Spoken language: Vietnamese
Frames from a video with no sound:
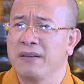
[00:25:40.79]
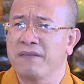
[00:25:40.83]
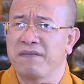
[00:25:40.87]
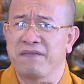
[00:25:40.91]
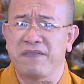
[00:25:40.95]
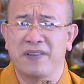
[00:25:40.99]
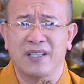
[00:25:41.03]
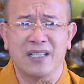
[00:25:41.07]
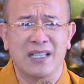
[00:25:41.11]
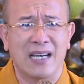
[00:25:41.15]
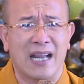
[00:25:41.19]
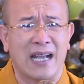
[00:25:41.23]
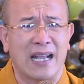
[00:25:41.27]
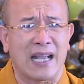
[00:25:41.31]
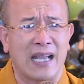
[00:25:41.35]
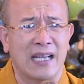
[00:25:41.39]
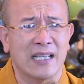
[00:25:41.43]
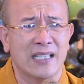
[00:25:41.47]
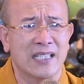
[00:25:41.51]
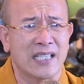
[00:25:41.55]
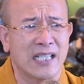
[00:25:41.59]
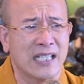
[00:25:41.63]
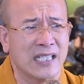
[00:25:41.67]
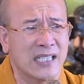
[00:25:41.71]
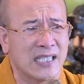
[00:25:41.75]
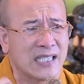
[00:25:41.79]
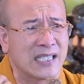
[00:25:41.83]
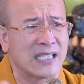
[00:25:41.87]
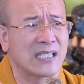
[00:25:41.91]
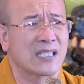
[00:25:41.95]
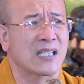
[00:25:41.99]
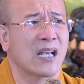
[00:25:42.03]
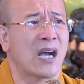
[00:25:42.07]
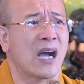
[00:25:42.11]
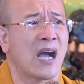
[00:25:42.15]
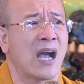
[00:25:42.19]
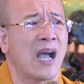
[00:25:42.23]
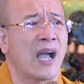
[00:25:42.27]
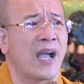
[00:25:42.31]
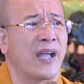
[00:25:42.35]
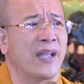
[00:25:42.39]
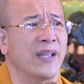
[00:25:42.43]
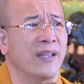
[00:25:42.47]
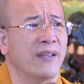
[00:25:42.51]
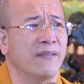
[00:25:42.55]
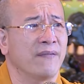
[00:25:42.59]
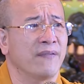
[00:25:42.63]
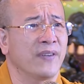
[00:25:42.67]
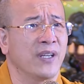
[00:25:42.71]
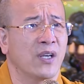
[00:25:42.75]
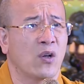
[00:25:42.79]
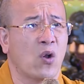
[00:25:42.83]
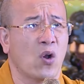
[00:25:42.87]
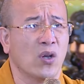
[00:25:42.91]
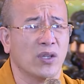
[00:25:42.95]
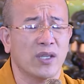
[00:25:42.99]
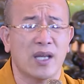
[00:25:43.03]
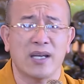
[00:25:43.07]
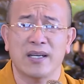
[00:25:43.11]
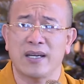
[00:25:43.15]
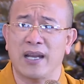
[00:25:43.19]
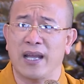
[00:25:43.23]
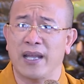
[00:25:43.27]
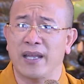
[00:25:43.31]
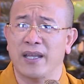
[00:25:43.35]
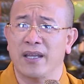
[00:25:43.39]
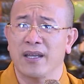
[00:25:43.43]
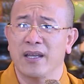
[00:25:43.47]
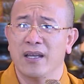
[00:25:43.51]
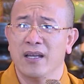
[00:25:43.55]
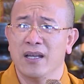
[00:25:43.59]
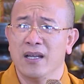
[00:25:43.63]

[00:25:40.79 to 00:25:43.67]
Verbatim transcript: vẫn là cái sinh sợ hãi vì có thân này